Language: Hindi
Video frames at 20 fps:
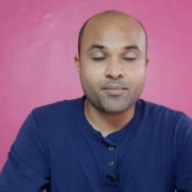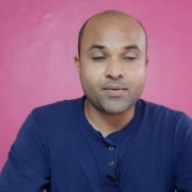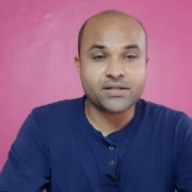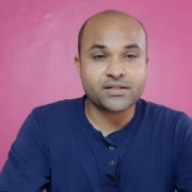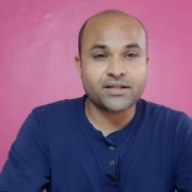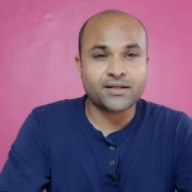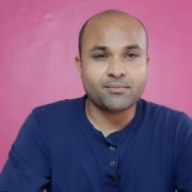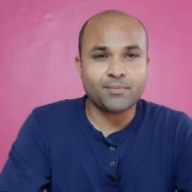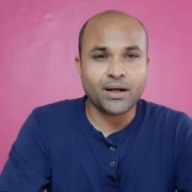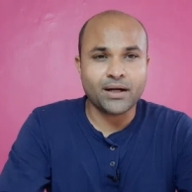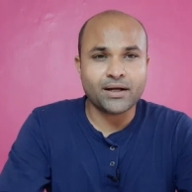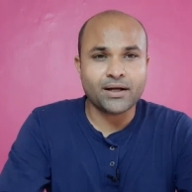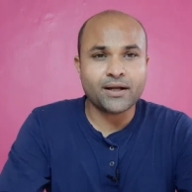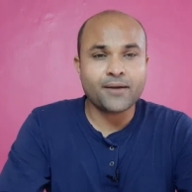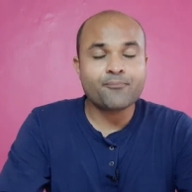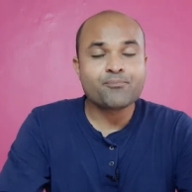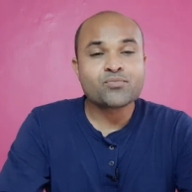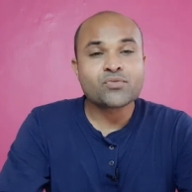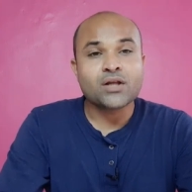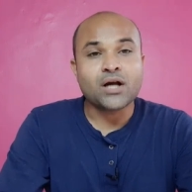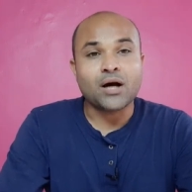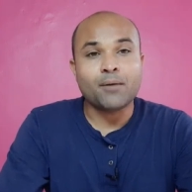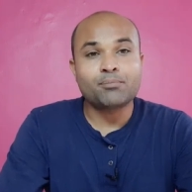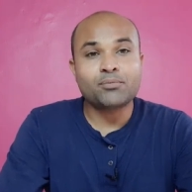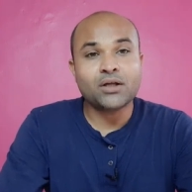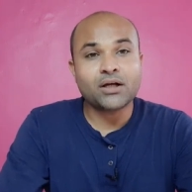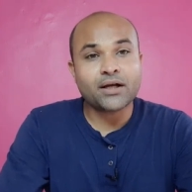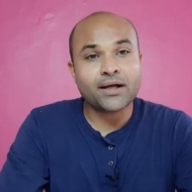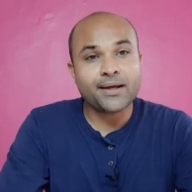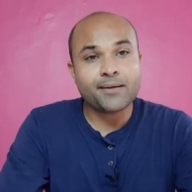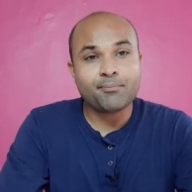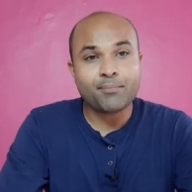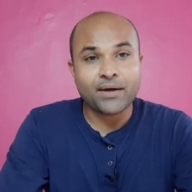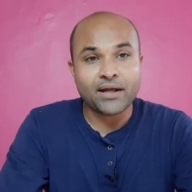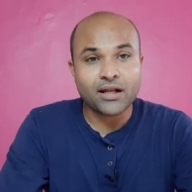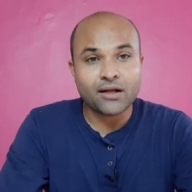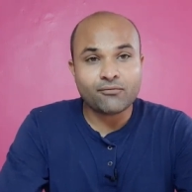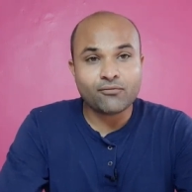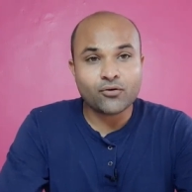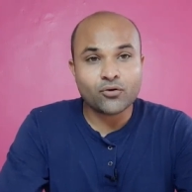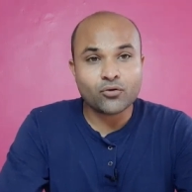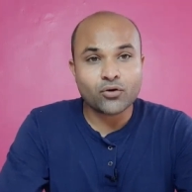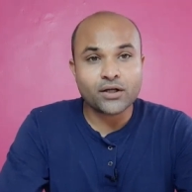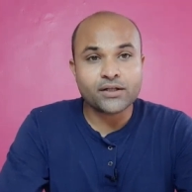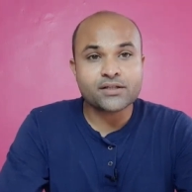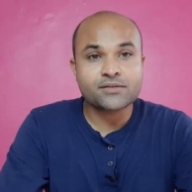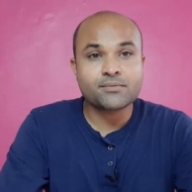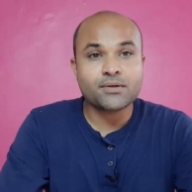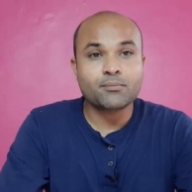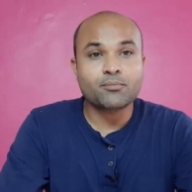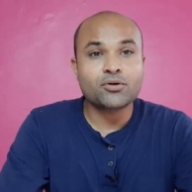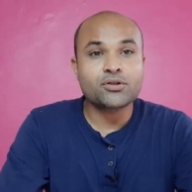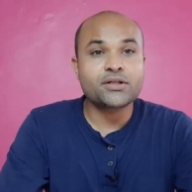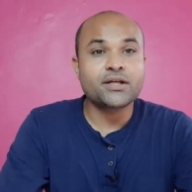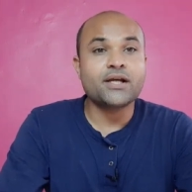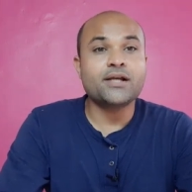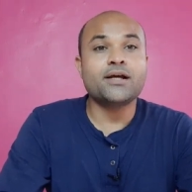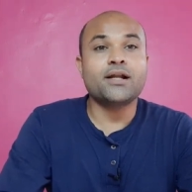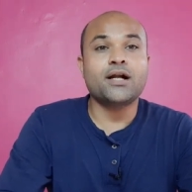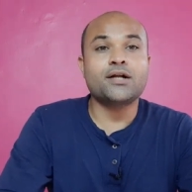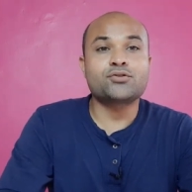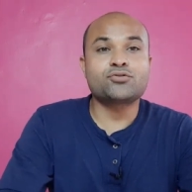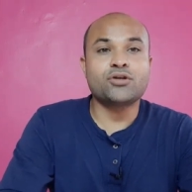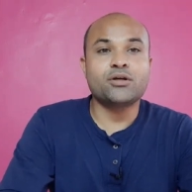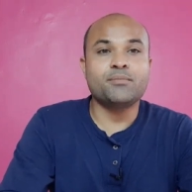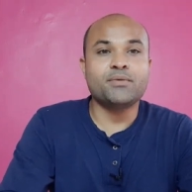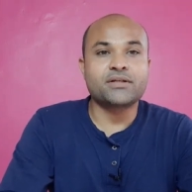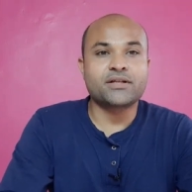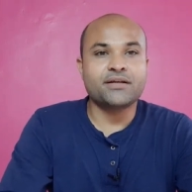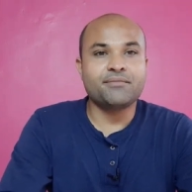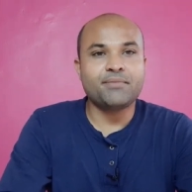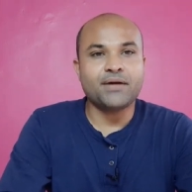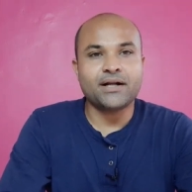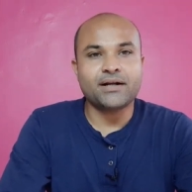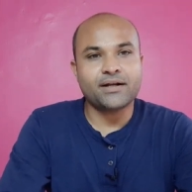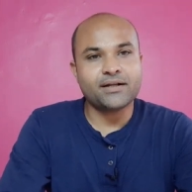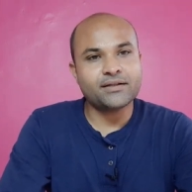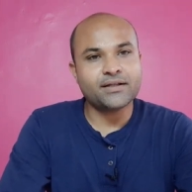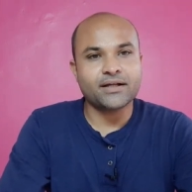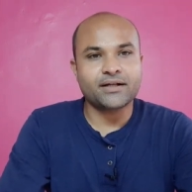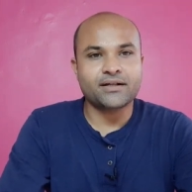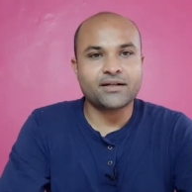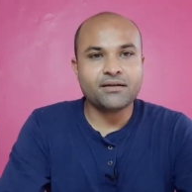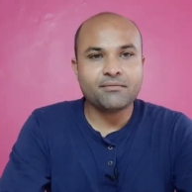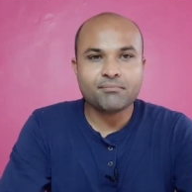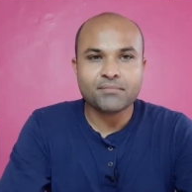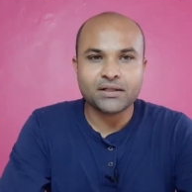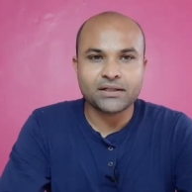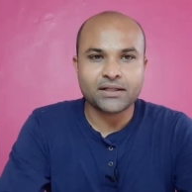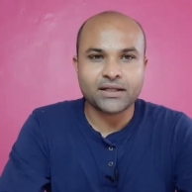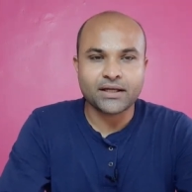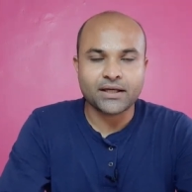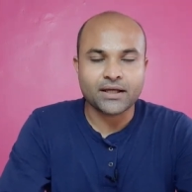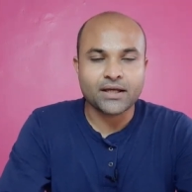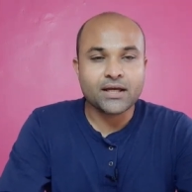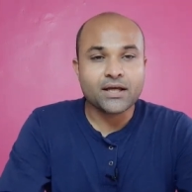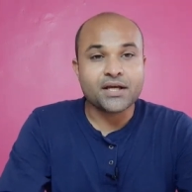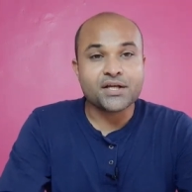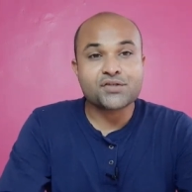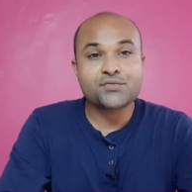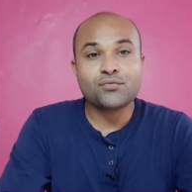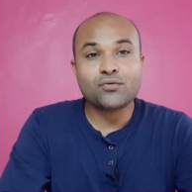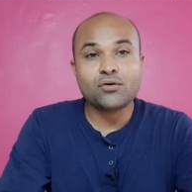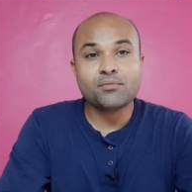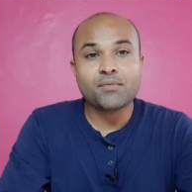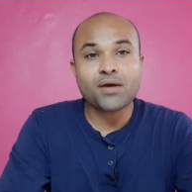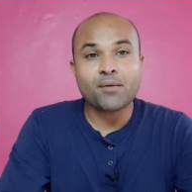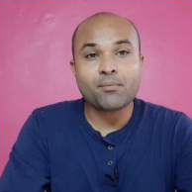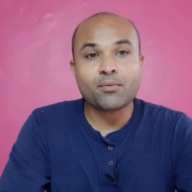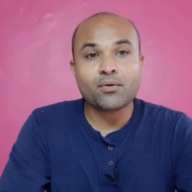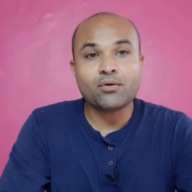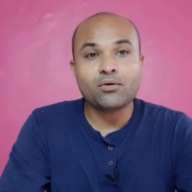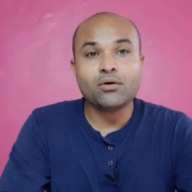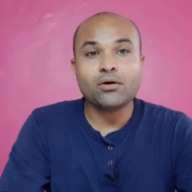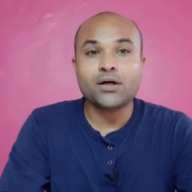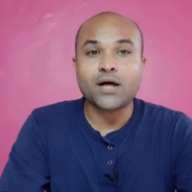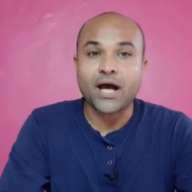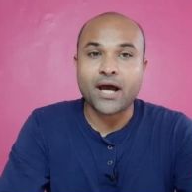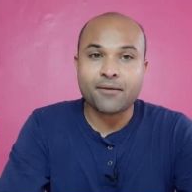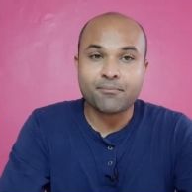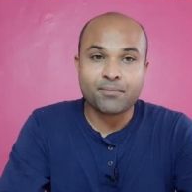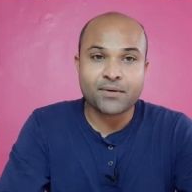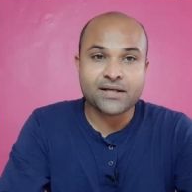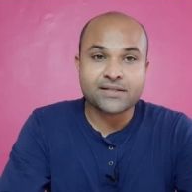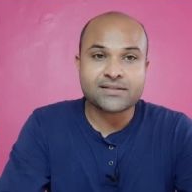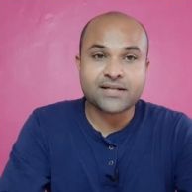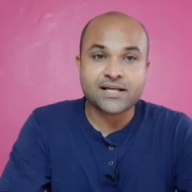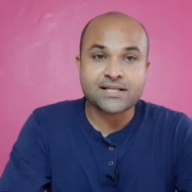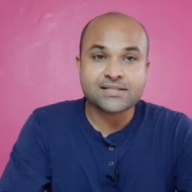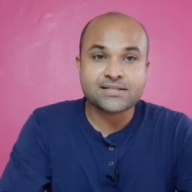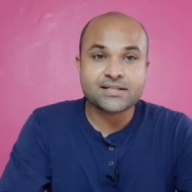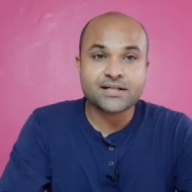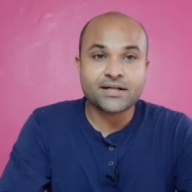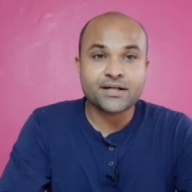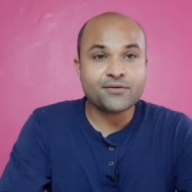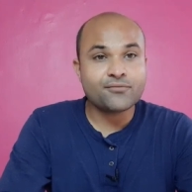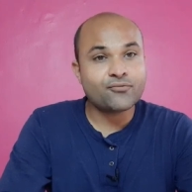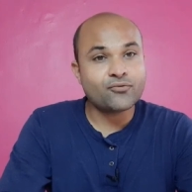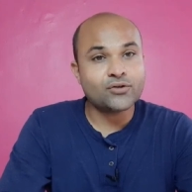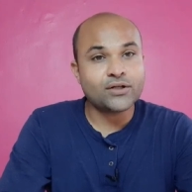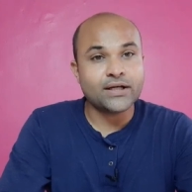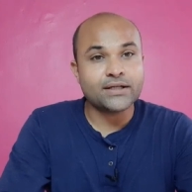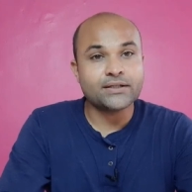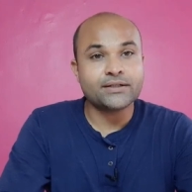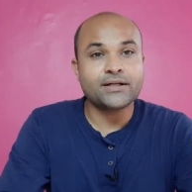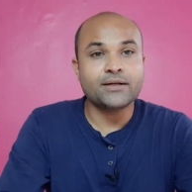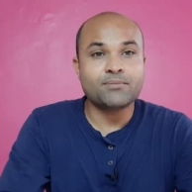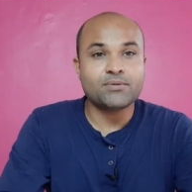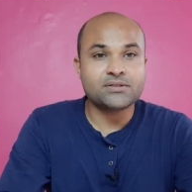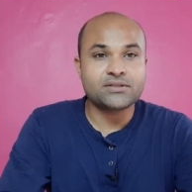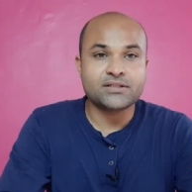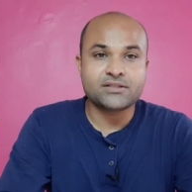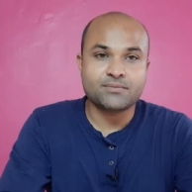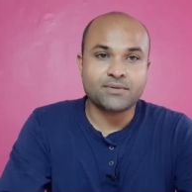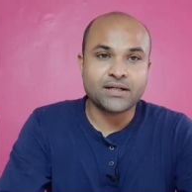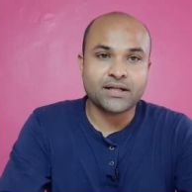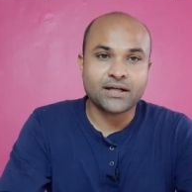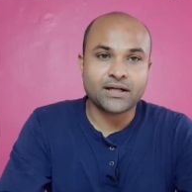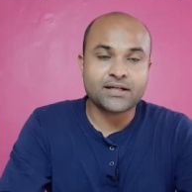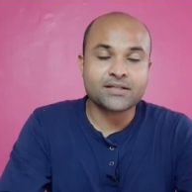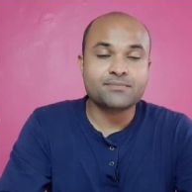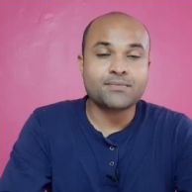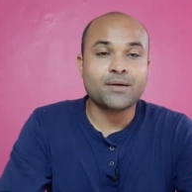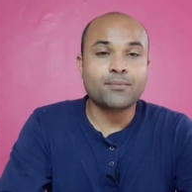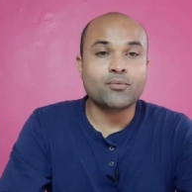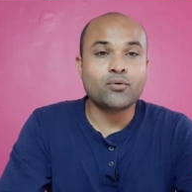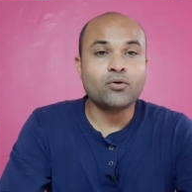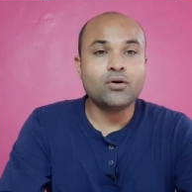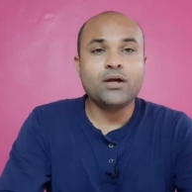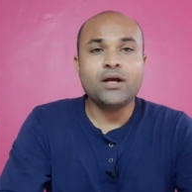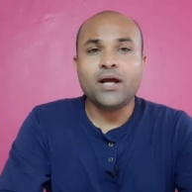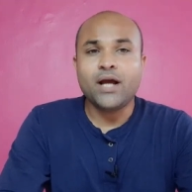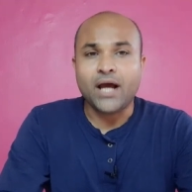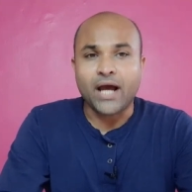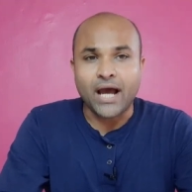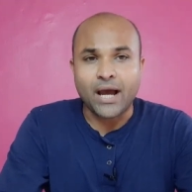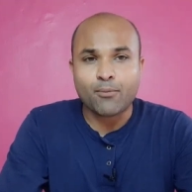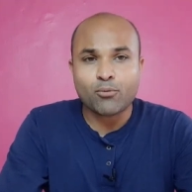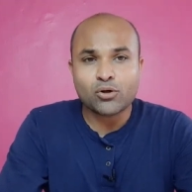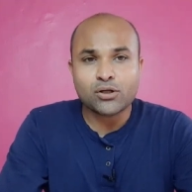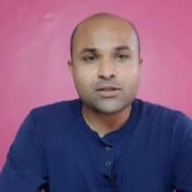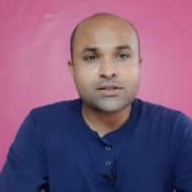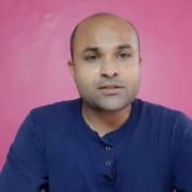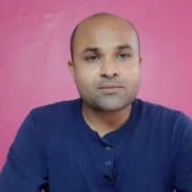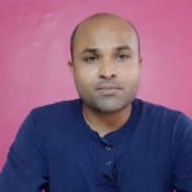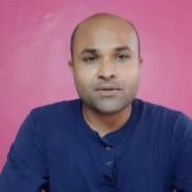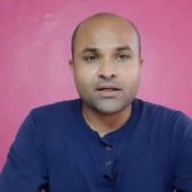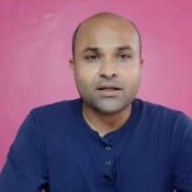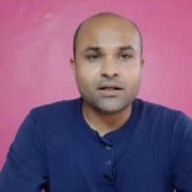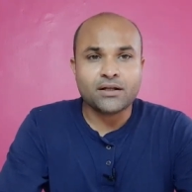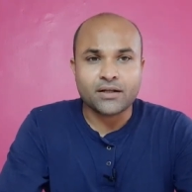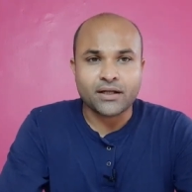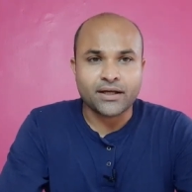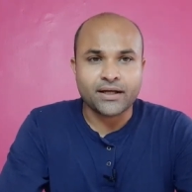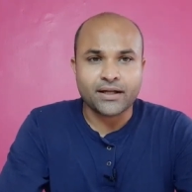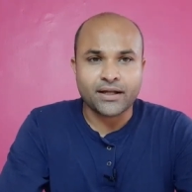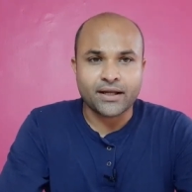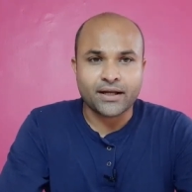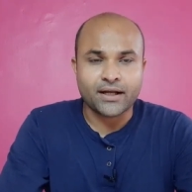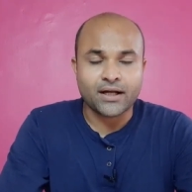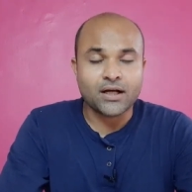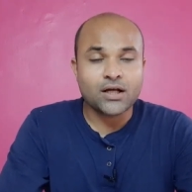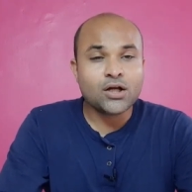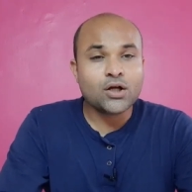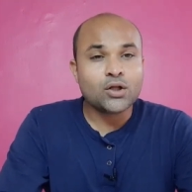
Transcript: एमएच की बैटरी अब तक का यह पहला फ़ोन होगा जिसमें आपको 6800 हज़ार की बैटरी देखने मिलती है इस फोन में आपको आईपीएस एलसीडी फुल एच डी प्लस डिस्प्ले रहेगा इसमें आपको एमोलेट डिस्प्ले नहीं रहेगा